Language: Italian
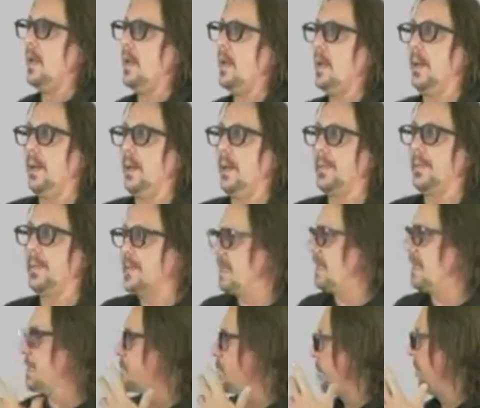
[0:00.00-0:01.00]
Pensate che
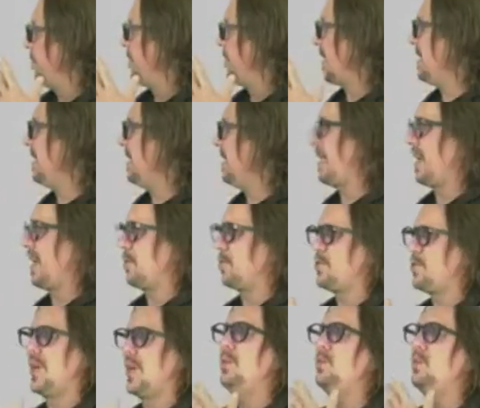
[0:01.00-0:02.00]
sono veramente, credo,
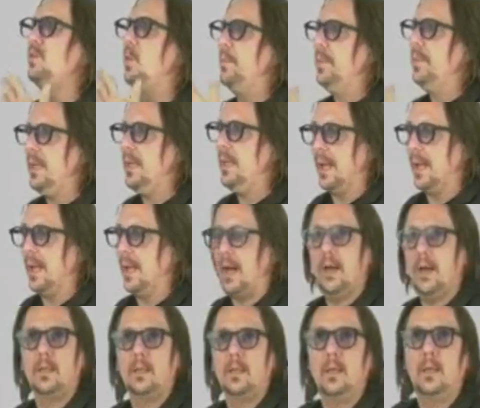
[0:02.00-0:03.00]
100.000
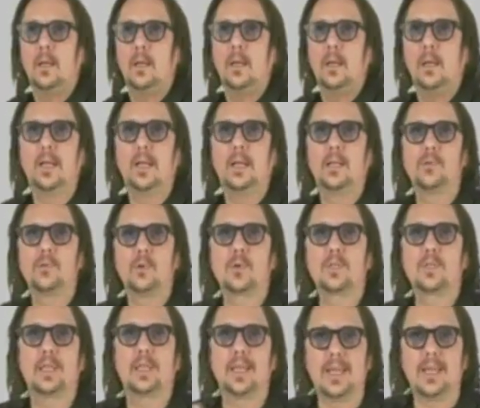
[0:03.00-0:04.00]
le risorse
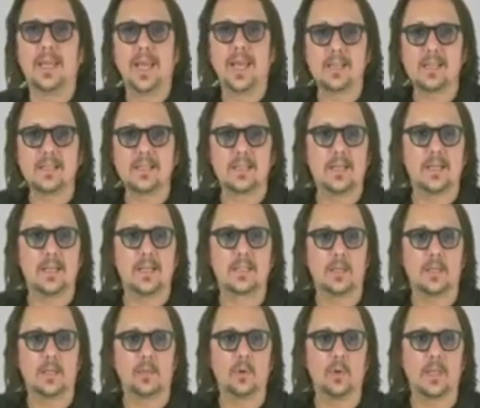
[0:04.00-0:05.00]
richieste nel
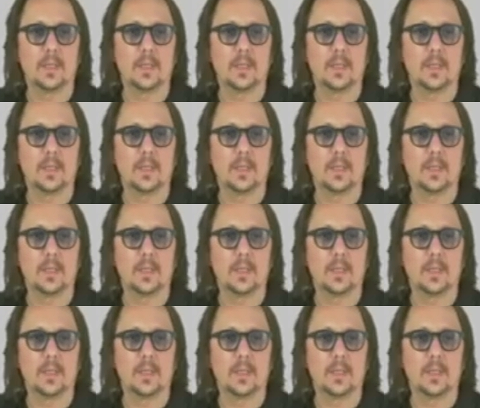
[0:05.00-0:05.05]
settore del